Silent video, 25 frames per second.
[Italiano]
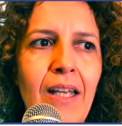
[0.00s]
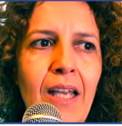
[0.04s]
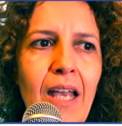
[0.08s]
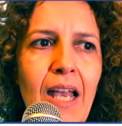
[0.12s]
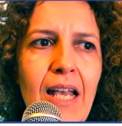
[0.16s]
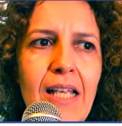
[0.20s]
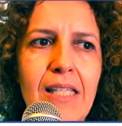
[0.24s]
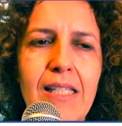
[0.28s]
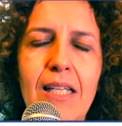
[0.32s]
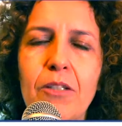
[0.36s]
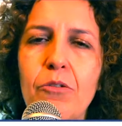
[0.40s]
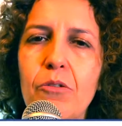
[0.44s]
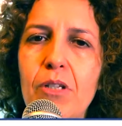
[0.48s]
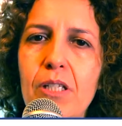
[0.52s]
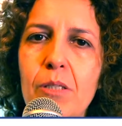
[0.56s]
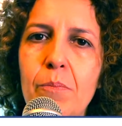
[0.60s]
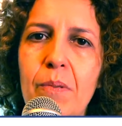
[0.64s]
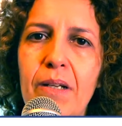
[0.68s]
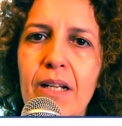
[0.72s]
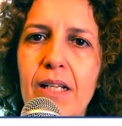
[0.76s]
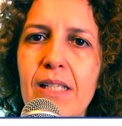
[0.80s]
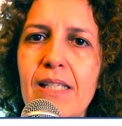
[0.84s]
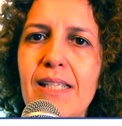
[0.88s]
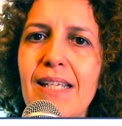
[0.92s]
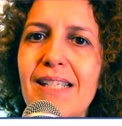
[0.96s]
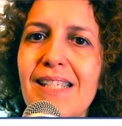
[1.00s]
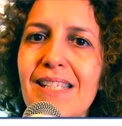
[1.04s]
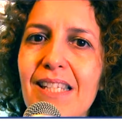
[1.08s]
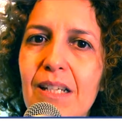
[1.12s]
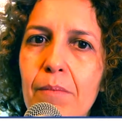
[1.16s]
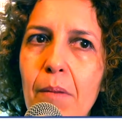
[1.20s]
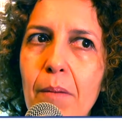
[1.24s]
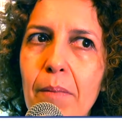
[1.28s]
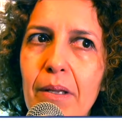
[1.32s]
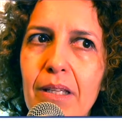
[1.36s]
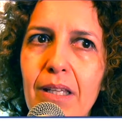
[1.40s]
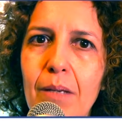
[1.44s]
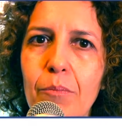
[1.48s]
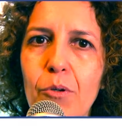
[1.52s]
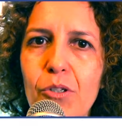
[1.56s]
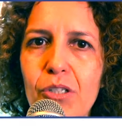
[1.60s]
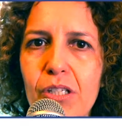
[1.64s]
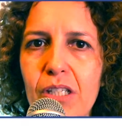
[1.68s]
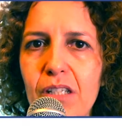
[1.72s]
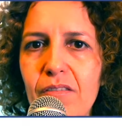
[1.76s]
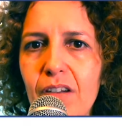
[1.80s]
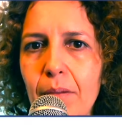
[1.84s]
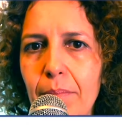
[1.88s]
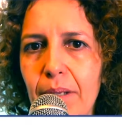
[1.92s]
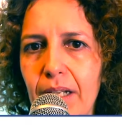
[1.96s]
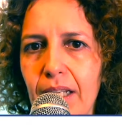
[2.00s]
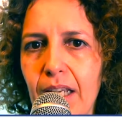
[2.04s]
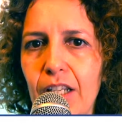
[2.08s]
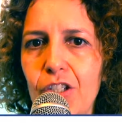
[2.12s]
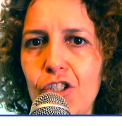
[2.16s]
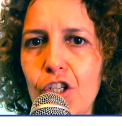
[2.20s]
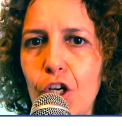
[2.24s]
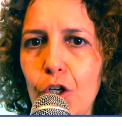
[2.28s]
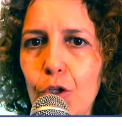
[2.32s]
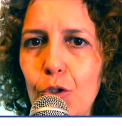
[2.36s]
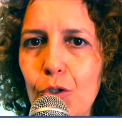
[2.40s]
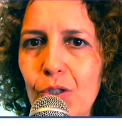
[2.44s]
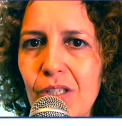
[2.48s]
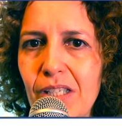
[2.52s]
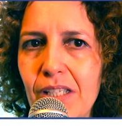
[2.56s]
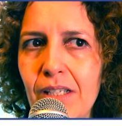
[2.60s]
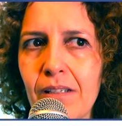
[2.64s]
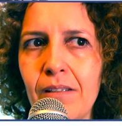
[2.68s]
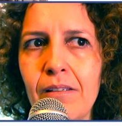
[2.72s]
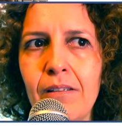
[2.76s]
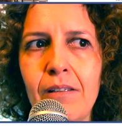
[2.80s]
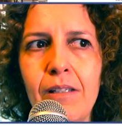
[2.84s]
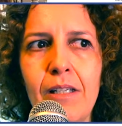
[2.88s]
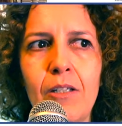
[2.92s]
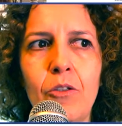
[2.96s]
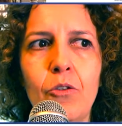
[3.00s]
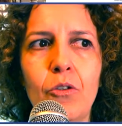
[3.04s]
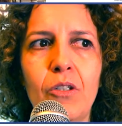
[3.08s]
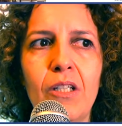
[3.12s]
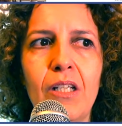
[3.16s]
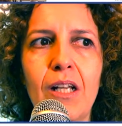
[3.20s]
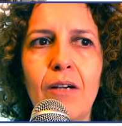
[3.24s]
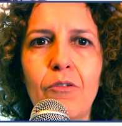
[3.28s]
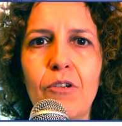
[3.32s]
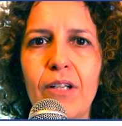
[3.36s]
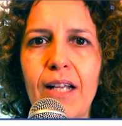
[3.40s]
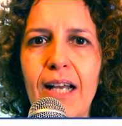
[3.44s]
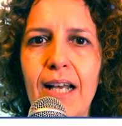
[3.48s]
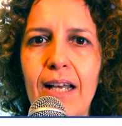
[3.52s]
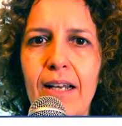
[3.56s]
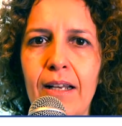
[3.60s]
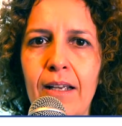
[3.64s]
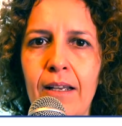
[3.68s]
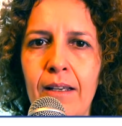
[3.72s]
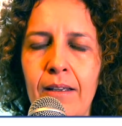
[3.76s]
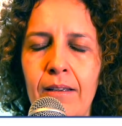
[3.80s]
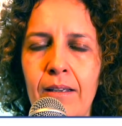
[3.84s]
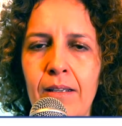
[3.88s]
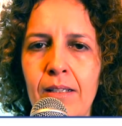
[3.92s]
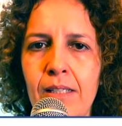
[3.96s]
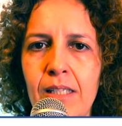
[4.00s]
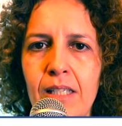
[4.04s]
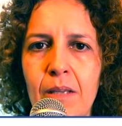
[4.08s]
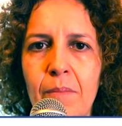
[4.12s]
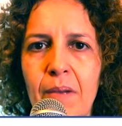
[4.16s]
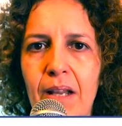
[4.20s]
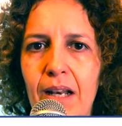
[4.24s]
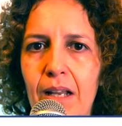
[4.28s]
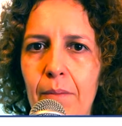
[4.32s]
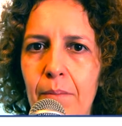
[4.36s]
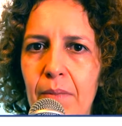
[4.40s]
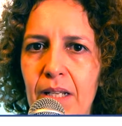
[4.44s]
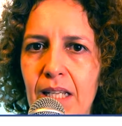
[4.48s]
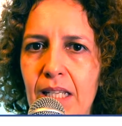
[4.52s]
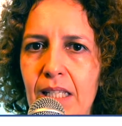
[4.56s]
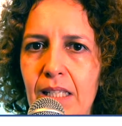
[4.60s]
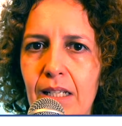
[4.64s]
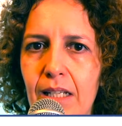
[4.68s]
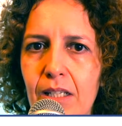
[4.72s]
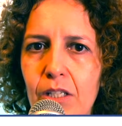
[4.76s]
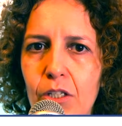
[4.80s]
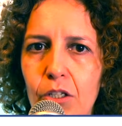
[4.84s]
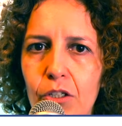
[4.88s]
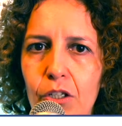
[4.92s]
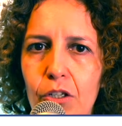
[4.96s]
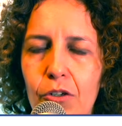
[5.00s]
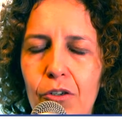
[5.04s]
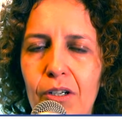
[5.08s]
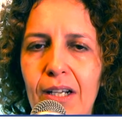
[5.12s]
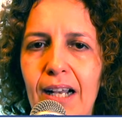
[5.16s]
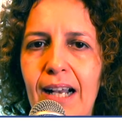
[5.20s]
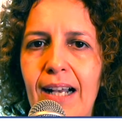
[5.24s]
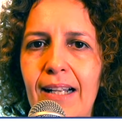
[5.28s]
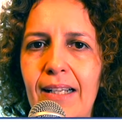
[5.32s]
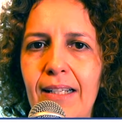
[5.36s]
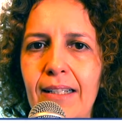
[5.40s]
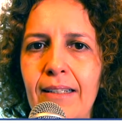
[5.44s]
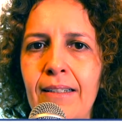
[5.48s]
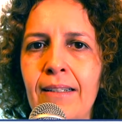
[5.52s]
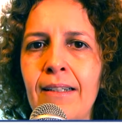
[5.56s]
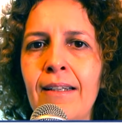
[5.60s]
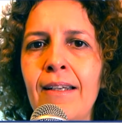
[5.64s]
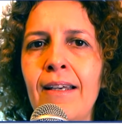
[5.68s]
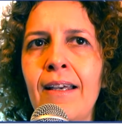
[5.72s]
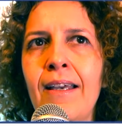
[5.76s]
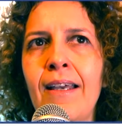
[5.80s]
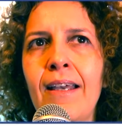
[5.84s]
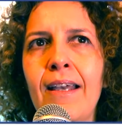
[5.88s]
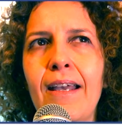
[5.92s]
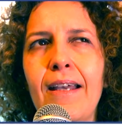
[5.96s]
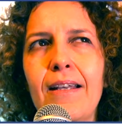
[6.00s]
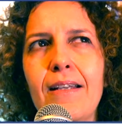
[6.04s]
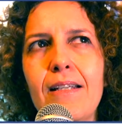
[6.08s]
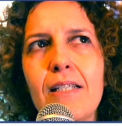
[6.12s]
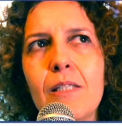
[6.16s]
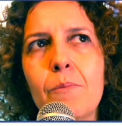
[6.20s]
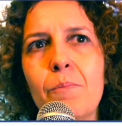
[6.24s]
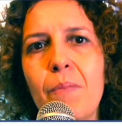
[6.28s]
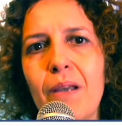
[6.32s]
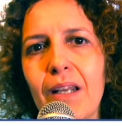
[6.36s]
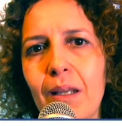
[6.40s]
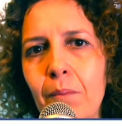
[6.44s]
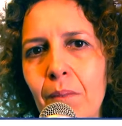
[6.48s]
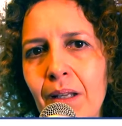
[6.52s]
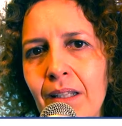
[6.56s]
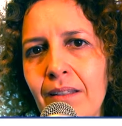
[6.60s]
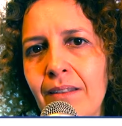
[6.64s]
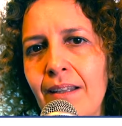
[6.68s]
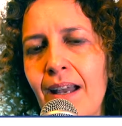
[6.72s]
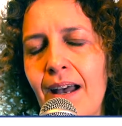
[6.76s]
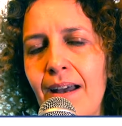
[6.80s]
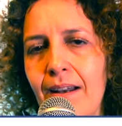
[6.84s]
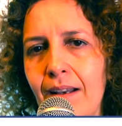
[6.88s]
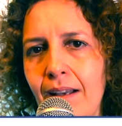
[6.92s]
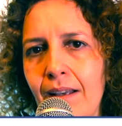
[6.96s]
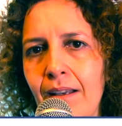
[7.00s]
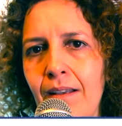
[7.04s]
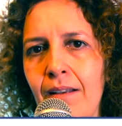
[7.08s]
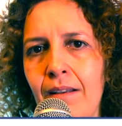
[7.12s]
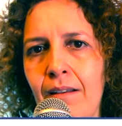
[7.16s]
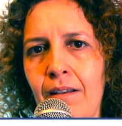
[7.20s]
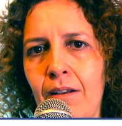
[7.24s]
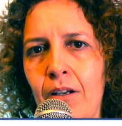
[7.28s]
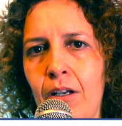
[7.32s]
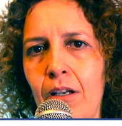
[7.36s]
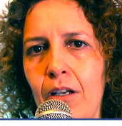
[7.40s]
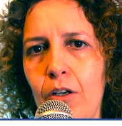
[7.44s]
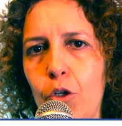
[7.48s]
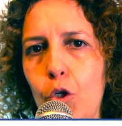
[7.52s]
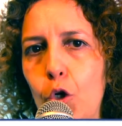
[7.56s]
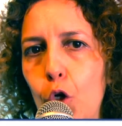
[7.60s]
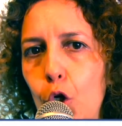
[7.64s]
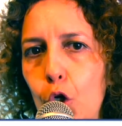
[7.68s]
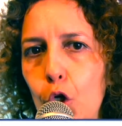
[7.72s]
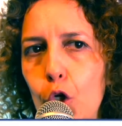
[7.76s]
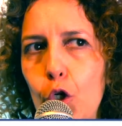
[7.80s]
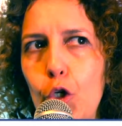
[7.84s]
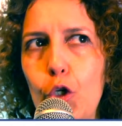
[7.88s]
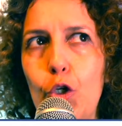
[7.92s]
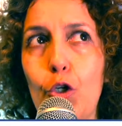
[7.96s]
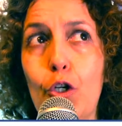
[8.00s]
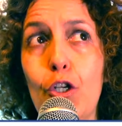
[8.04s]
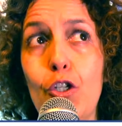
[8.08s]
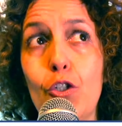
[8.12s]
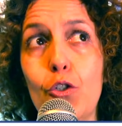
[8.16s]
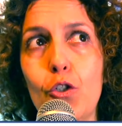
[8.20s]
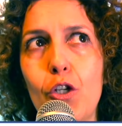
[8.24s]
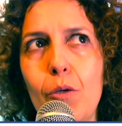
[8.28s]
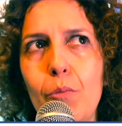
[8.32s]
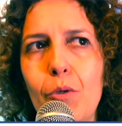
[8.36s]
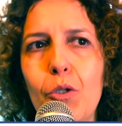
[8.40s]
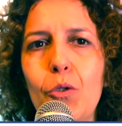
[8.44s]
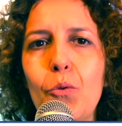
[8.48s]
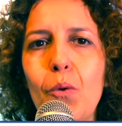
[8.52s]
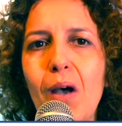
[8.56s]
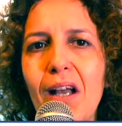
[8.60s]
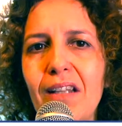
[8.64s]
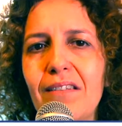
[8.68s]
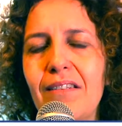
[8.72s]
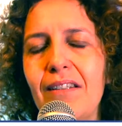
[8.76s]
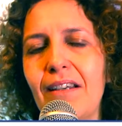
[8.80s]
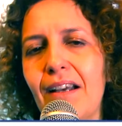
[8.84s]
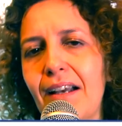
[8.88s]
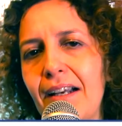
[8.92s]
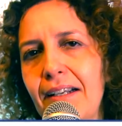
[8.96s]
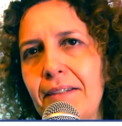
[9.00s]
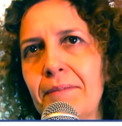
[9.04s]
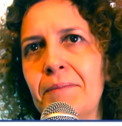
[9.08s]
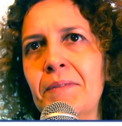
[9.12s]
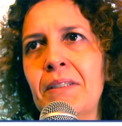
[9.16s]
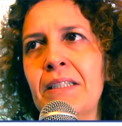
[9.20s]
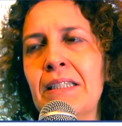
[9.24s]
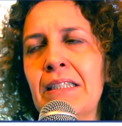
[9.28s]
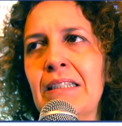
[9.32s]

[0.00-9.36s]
È stata un'esperienza estremamente positiva perché ci ha consentito di lavorare insieme alle amministrazioni locali e di sperimentare eh, con loro che sono abituati a